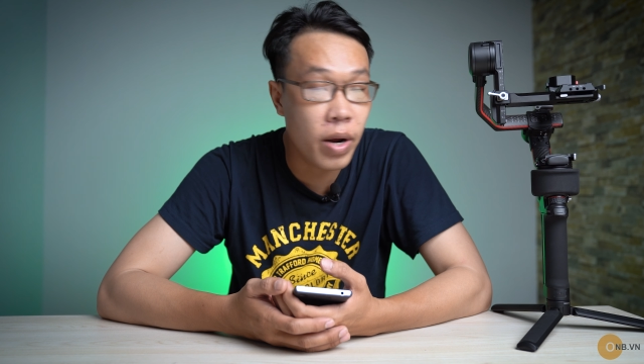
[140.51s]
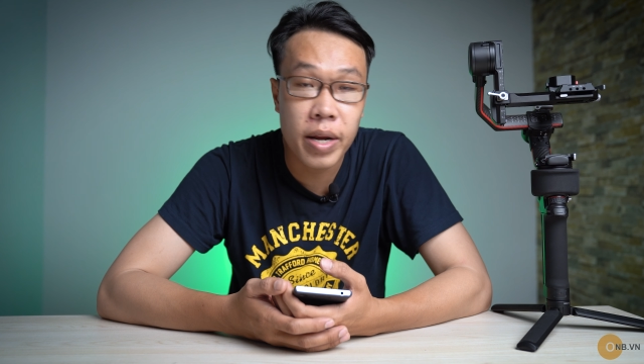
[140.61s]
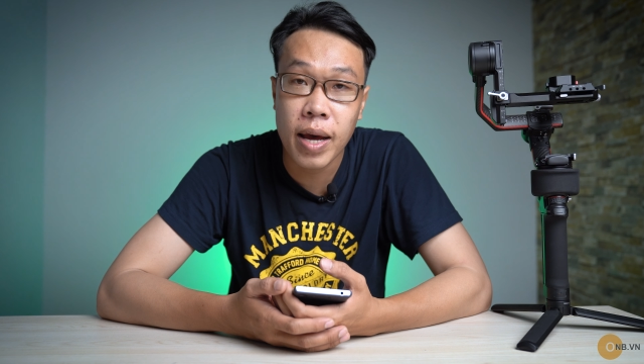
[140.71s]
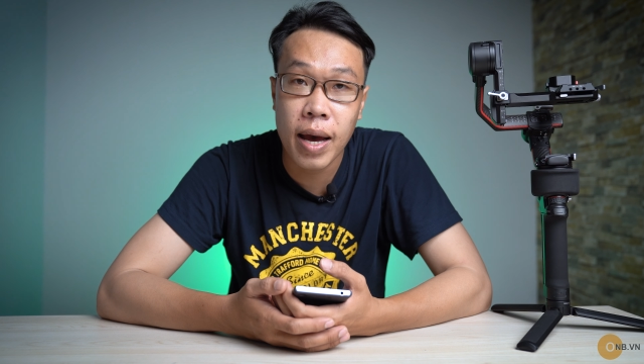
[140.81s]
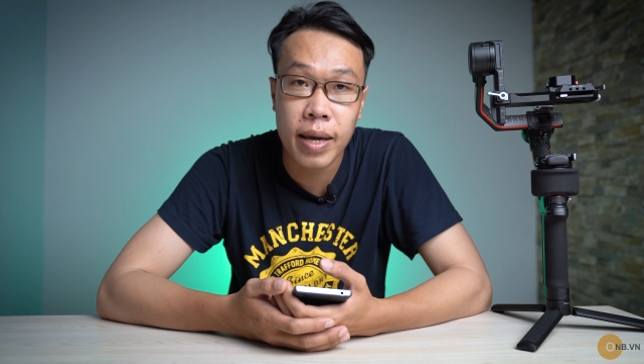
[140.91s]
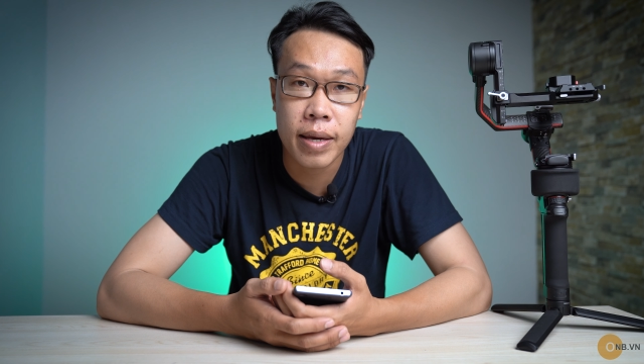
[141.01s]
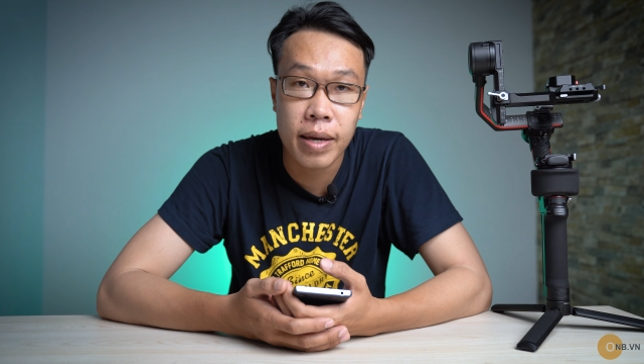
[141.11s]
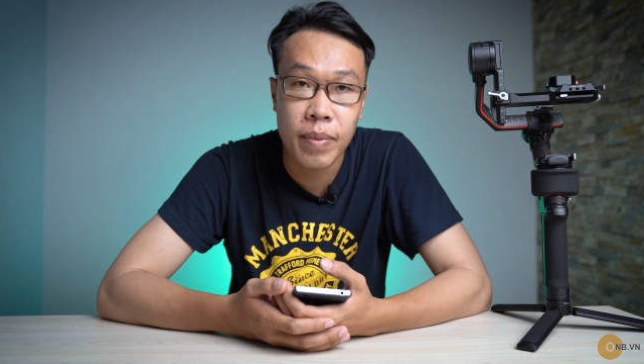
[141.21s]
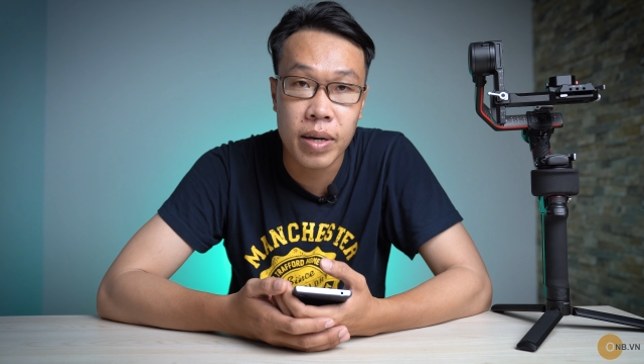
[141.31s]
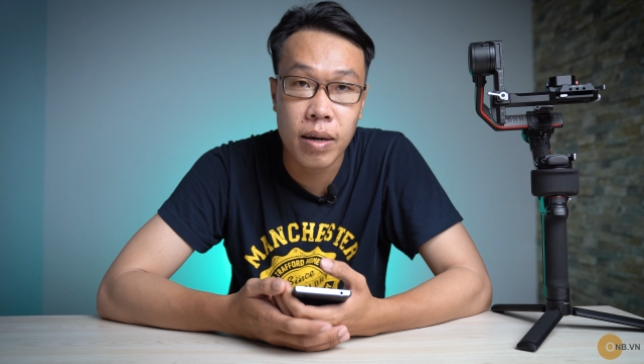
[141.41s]
RS2
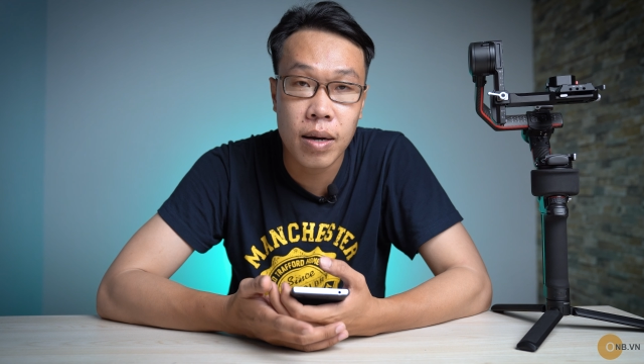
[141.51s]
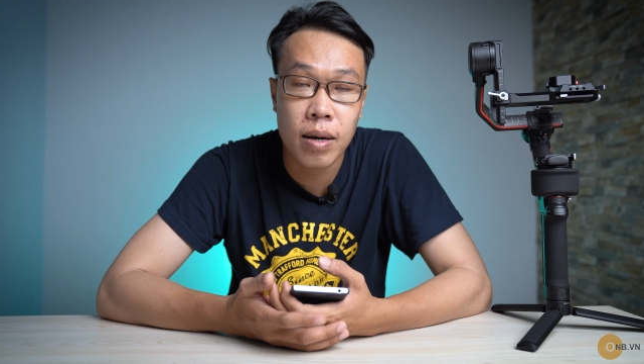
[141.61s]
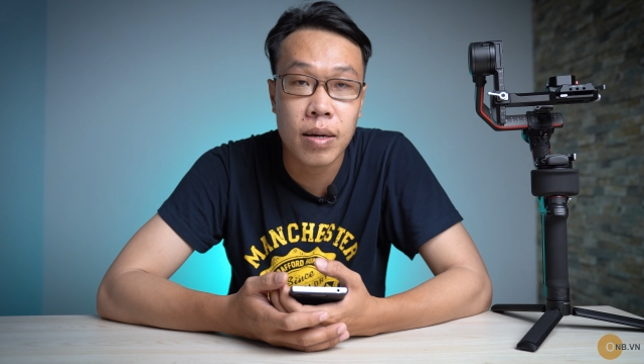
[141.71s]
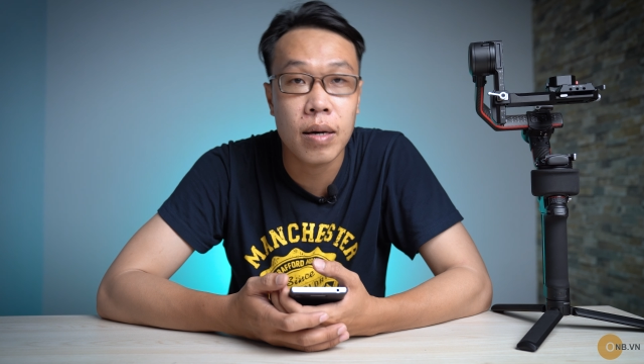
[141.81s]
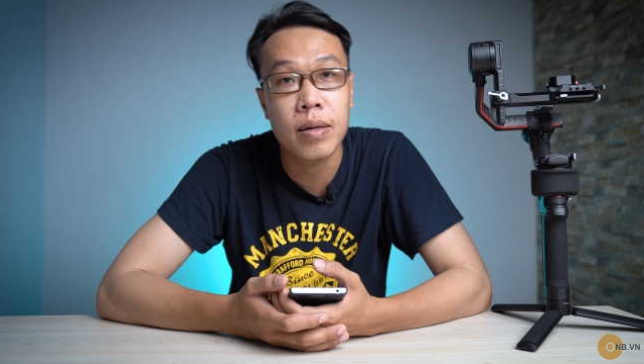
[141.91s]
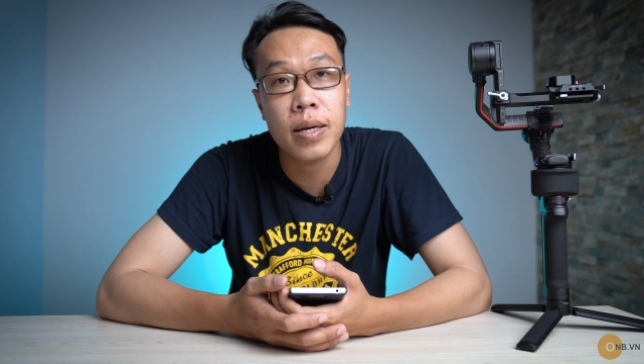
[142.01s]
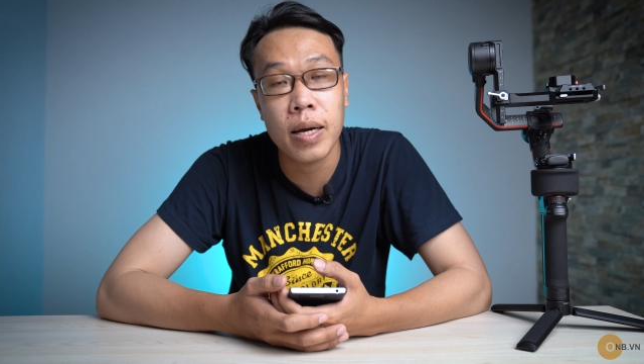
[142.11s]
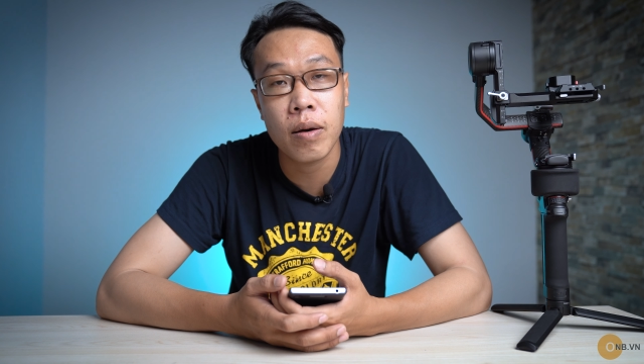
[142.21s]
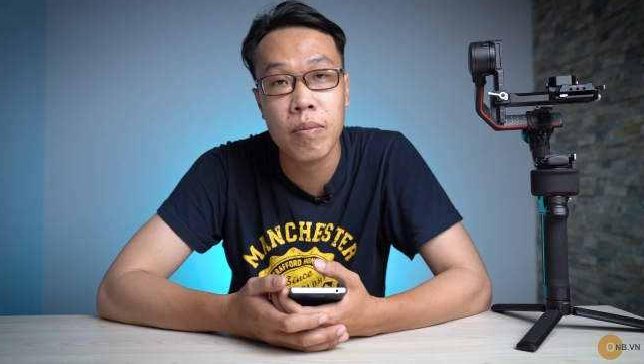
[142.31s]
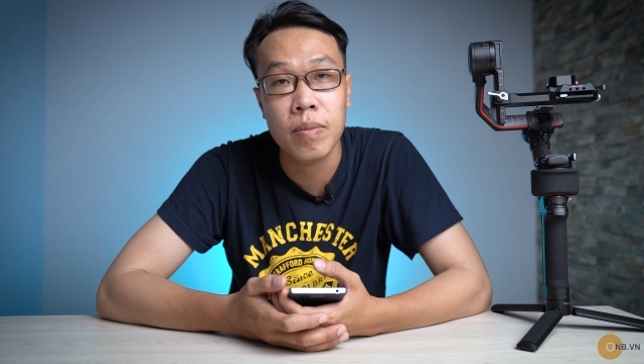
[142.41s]
thì mình đã cân thử
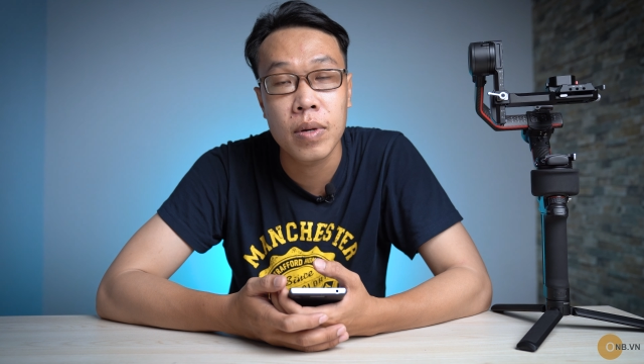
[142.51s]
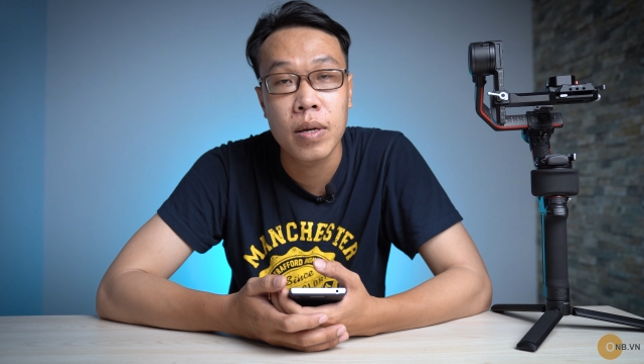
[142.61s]
Canon